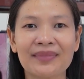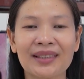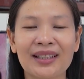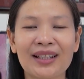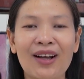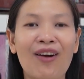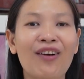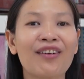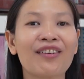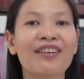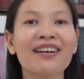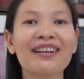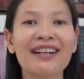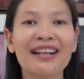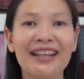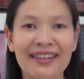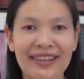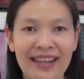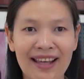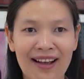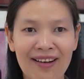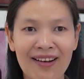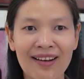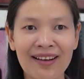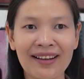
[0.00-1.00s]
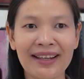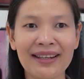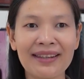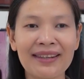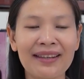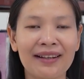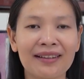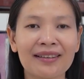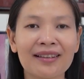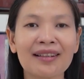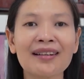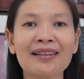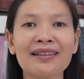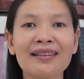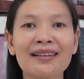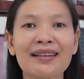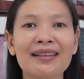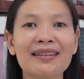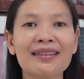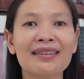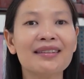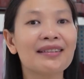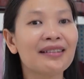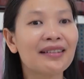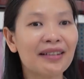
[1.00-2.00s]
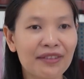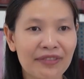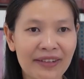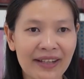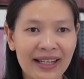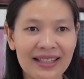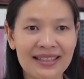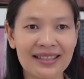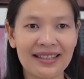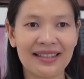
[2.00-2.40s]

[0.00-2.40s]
còn rất là nhỏ, cái nhận thức nó chưa có phát